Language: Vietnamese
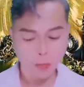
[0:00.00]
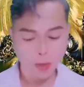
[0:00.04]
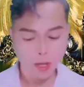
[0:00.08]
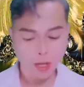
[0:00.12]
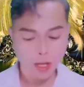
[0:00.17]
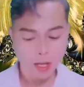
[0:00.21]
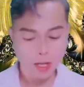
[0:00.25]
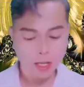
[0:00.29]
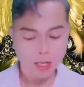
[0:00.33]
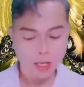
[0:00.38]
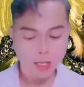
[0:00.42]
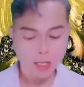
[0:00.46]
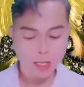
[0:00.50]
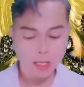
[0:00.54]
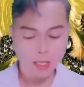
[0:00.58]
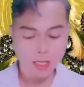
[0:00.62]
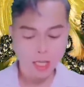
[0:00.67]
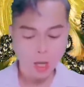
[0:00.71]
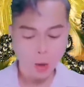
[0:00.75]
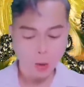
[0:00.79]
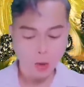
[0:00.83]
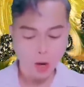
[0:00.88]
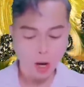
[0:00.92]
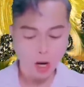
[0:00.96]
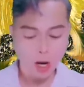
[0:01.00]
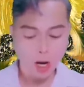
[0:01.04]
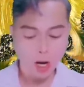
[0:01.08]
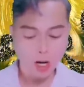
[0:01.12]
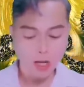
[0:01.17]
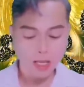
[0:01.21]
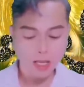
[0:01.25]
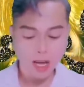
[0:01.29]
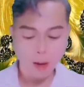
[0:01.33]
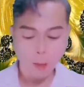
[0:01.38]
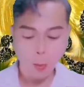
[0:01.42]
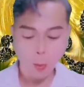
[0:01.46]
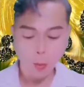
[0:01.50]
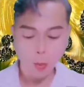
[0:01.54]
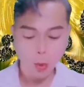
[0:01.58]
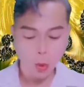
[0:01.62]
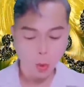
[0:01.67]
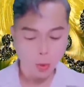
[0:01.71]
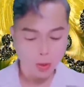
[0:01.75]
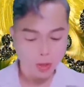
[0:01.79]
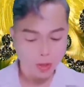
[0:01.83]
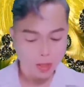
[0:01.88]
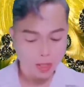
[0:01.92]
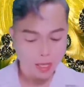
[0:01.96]
anh muốn cùng tôi
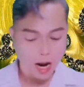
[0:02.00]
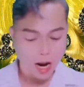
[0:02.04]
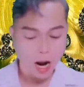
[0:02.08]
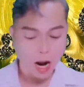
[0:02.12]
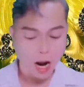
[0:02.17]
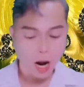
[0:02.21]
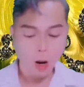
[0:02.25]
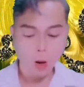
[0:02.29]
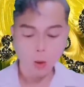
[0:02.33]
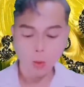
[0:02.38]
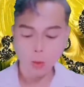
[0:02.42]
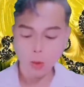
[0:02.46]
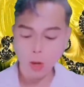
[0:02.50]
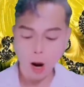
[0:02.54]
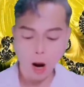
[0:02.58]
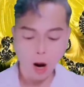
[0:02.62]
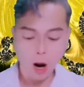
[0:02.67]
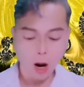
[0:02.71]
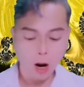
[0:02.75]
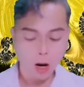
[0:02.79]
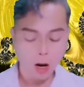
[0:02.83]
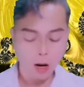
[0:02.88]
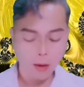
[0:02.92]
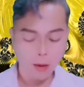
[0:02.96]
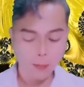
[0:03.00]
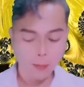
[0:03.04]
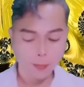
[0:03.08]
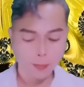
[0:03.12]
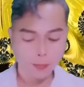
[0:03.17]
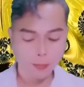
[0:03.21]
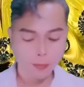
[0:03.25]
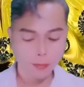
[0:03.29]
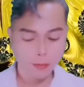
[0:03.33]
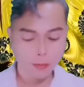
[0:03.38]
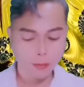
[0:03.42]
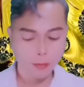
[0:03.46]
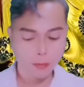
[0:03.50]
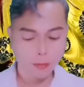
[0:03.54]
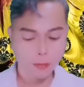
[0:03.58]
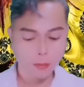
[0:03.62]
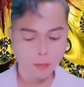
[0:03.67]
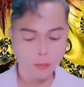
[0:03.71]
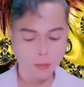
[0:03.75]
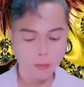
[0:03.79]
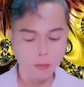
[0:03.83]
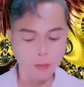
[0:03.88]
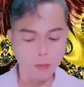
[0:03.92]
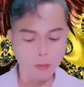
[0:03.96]
cứ như vậy cả một đời
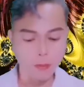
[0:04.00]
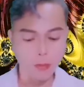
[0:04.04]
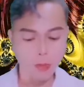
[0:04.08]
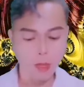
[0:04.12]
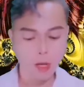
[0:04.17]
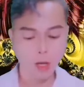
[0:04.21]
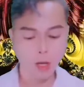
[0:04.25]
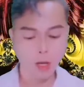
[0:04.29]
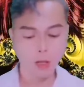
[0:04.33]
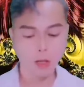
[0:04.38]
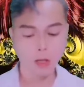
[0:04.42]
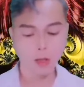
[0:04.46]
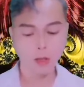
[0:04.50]
xung quanh tuyền à?